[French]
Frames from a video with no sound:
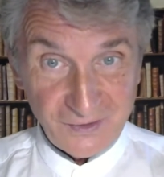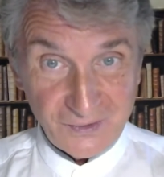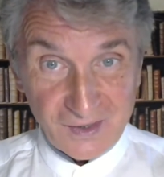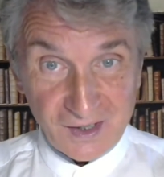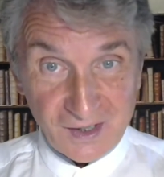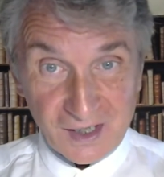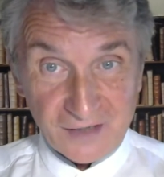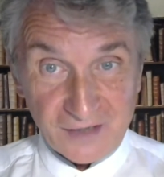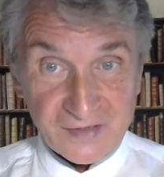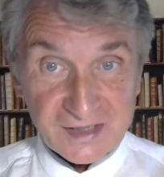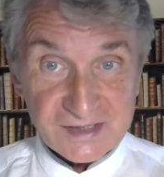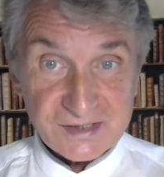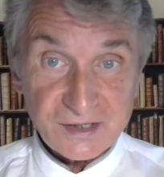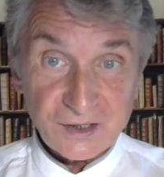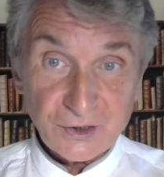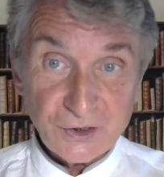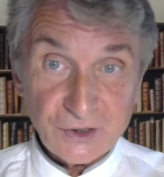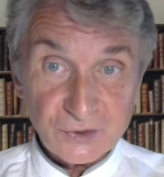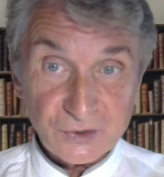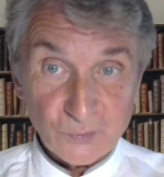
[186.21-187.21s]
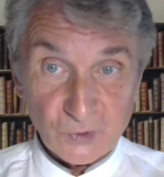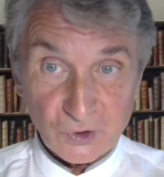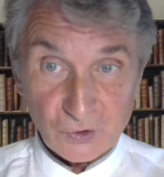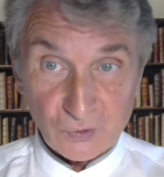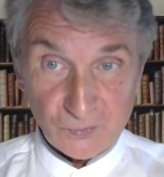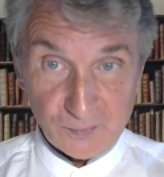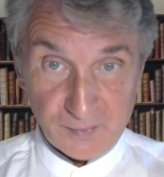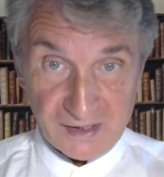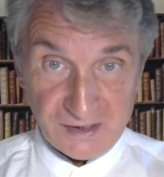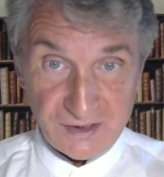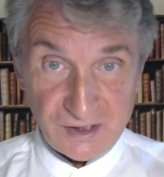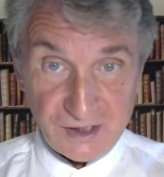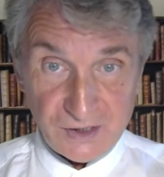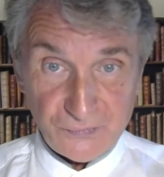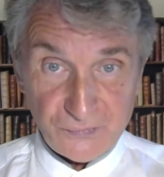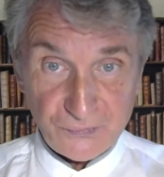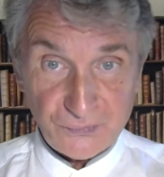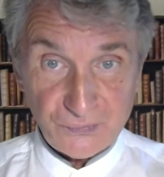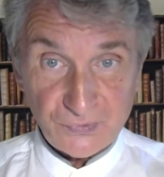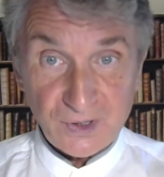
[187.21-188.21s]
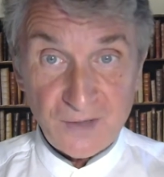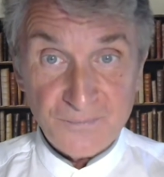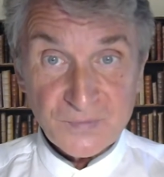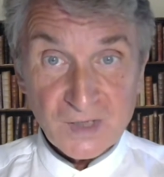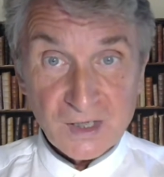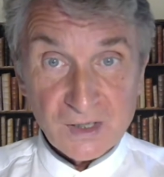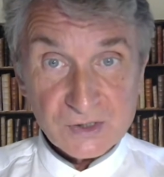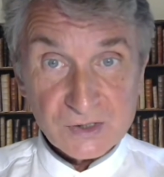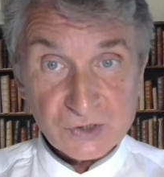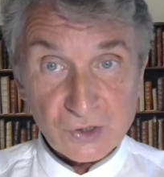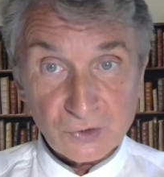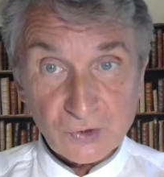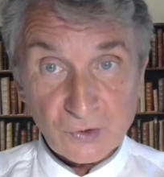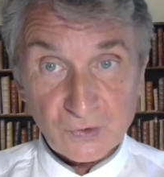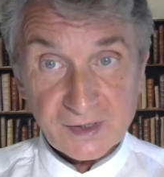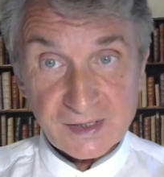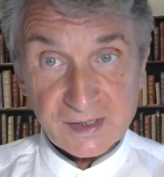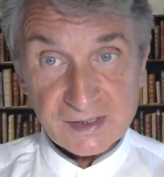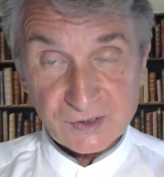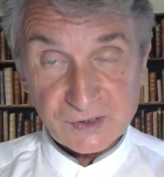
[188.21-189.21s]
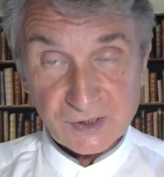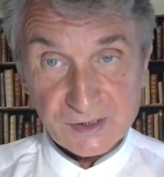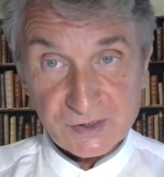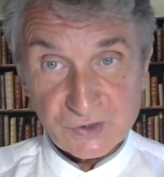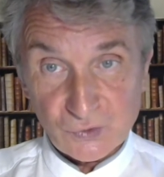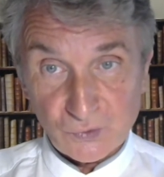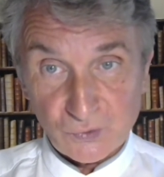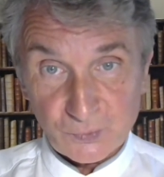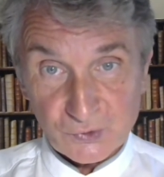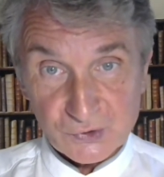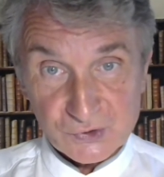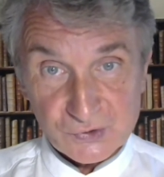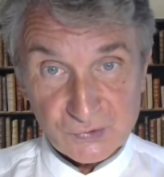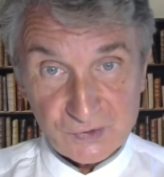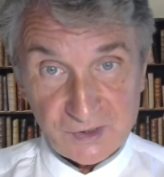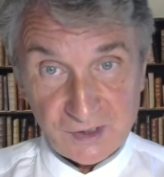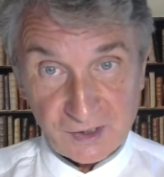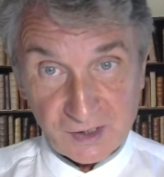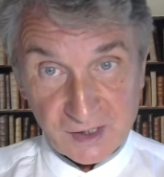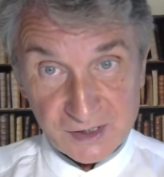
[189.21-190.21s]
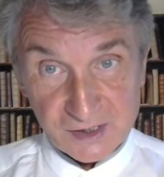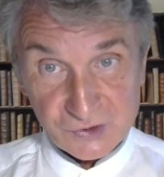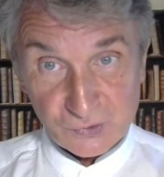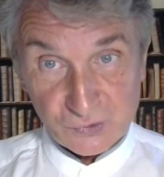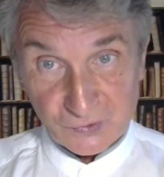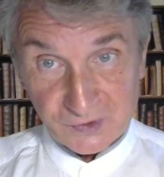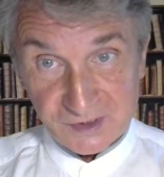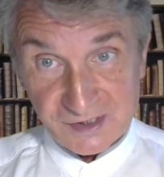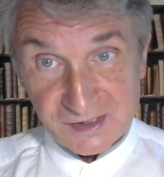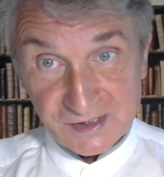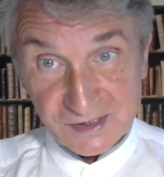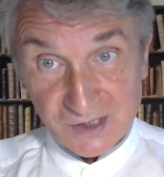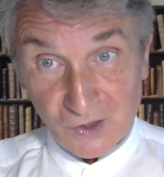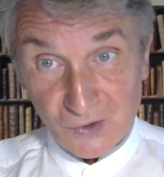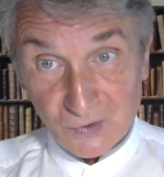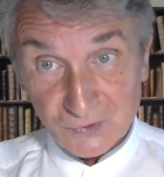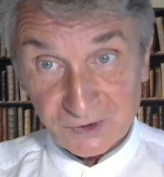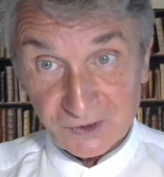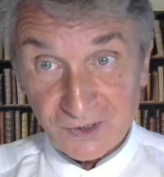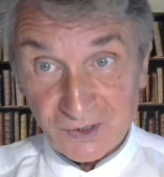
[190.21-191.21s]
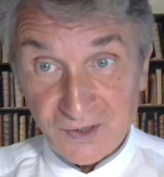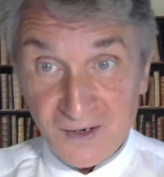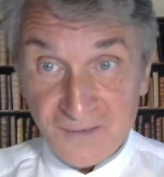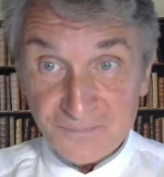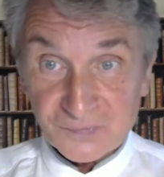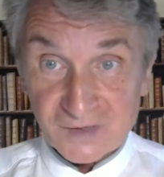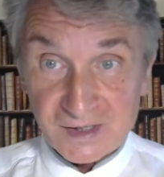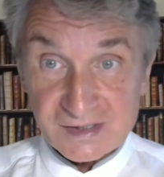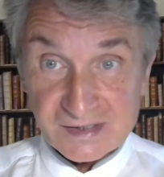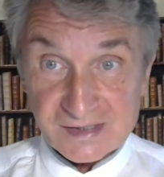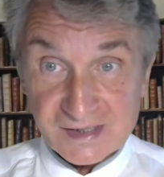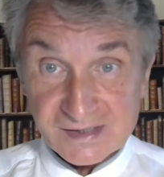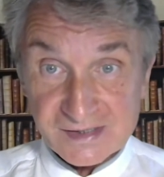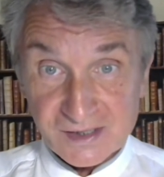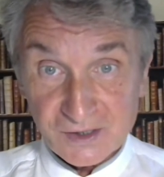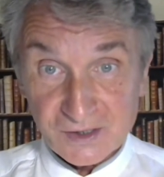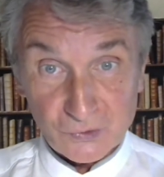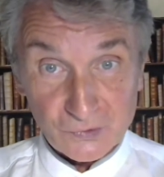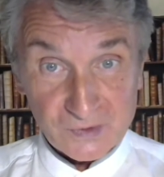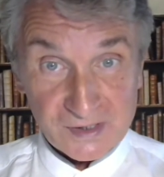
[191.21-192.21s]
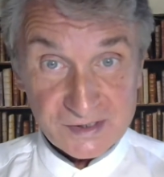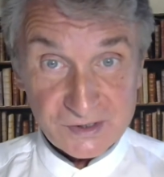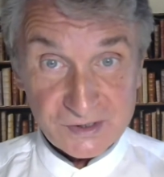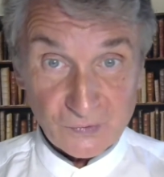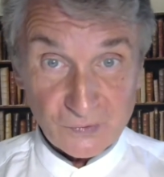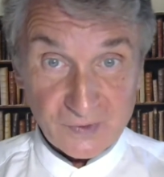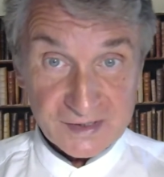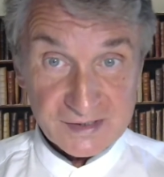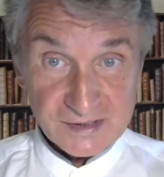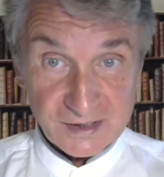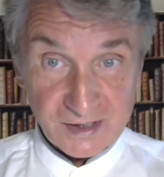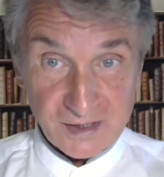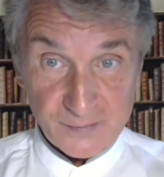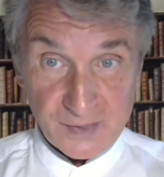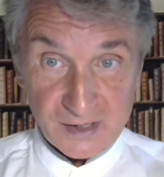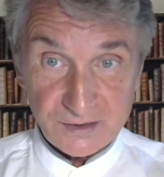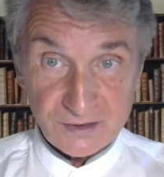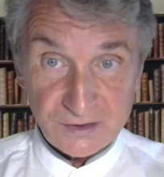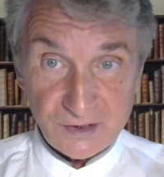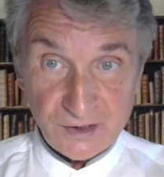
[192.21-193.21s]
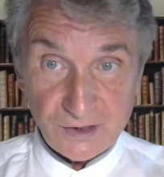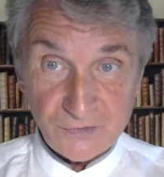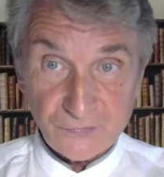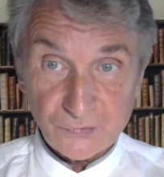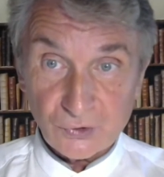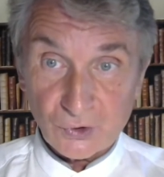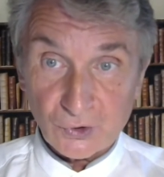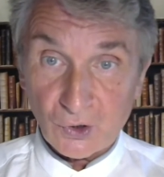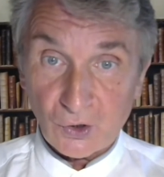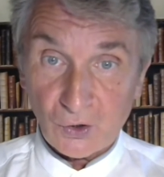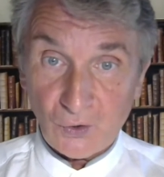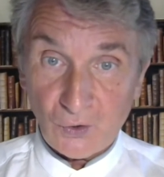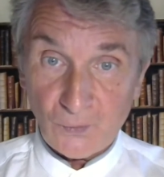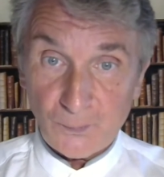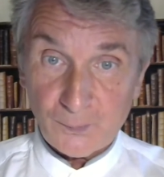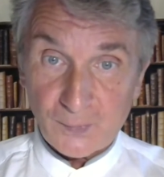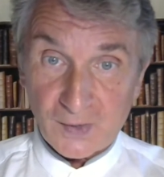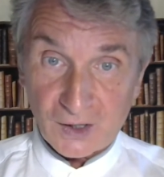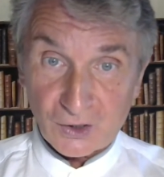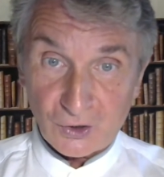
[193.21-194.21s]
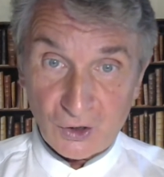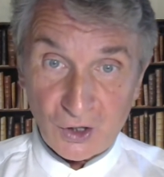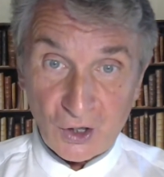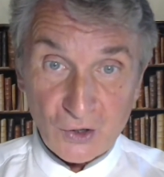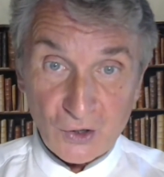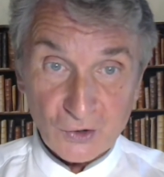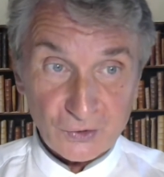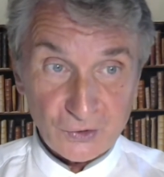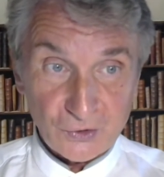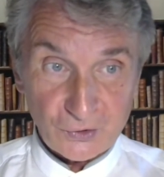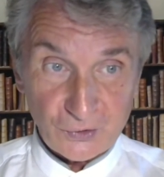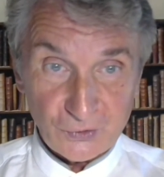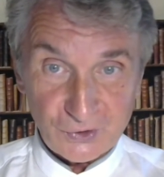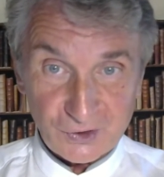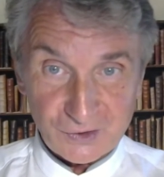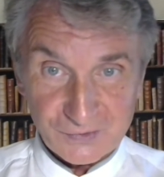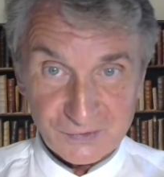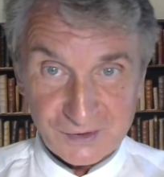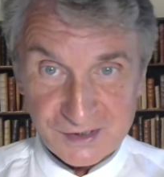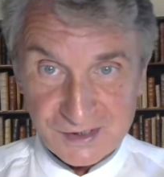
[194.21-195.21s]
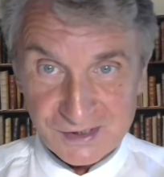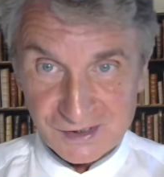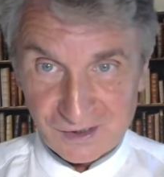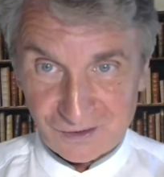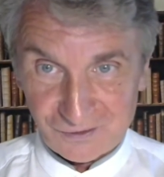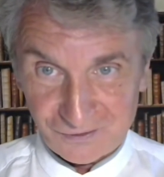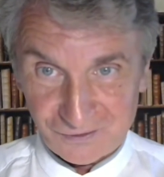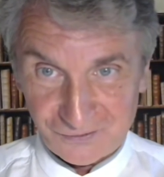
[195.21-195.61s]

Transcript: avec ses rythmes combatifs, son orchestration prosodique assourdissante et ses intonations exclamatives de haut-parleurs retentissants.